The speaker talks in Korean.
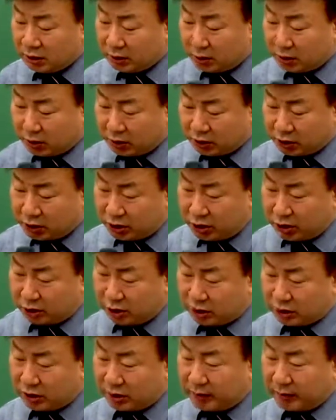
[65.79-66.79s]

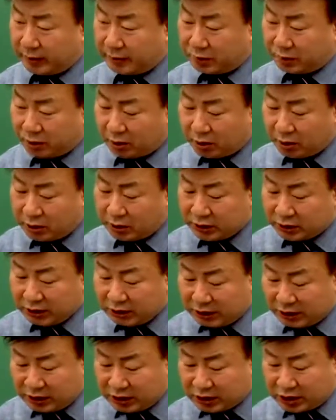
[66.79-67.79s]
원시취득세율 몇 프로?
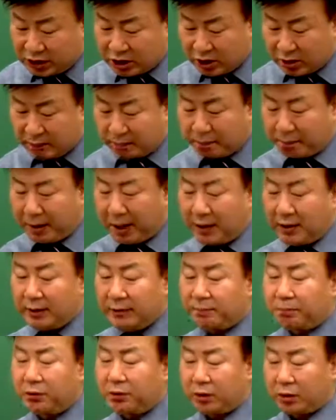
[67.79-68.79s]

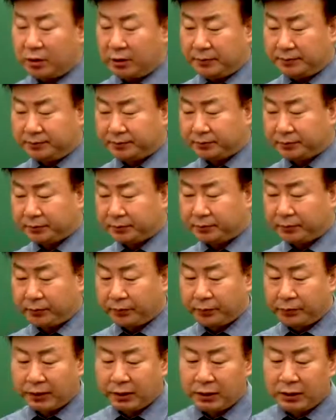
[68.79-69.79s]
2.8%.
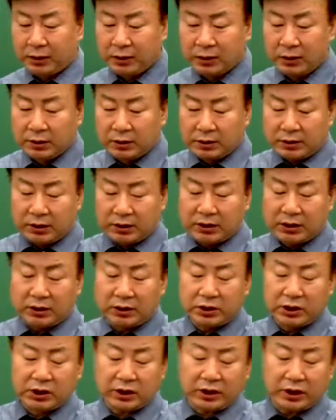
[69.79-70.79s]
근데
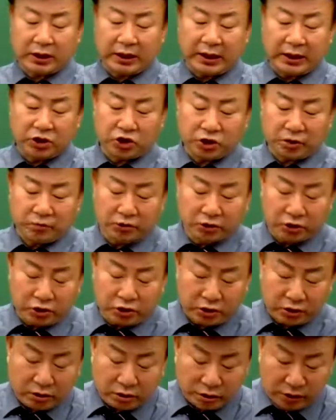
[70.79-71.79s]
증축과 개축은 무슨
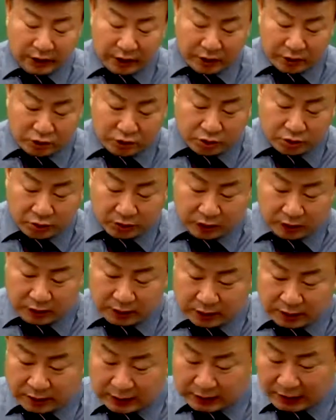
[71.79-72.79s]
취득? 개수는
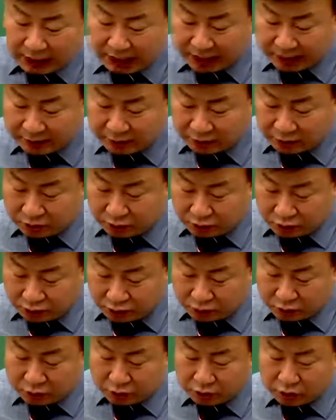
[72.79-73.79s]

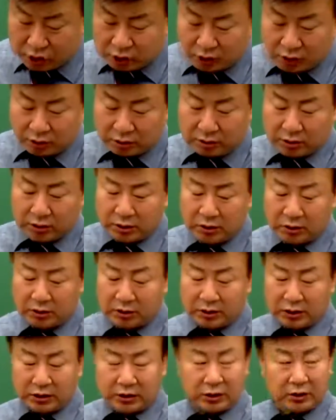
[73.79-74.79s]
간주 취득.
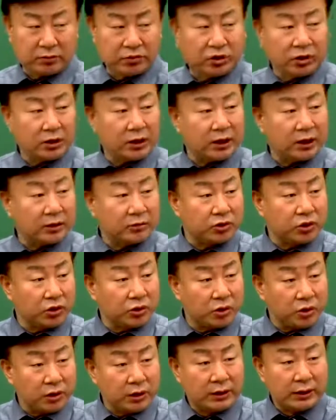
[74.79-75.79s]
이때는 무슨 가액이
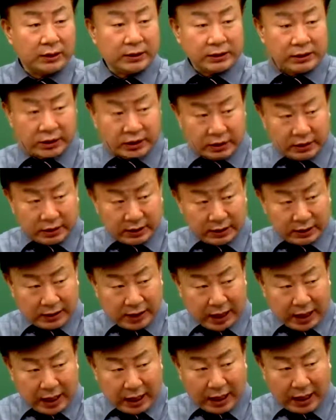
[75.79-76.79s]
무조건
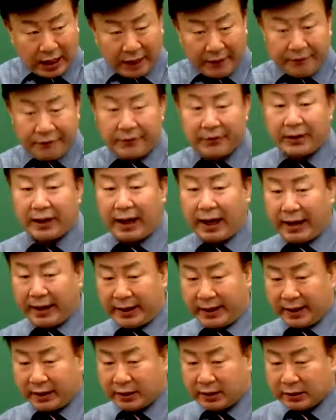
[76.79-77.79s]
증가한
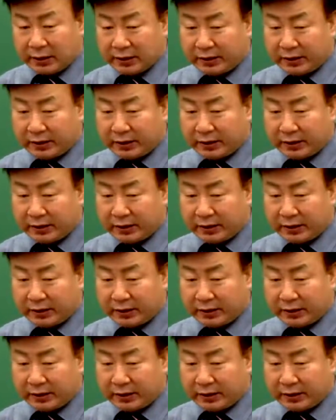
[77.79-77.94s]
가액.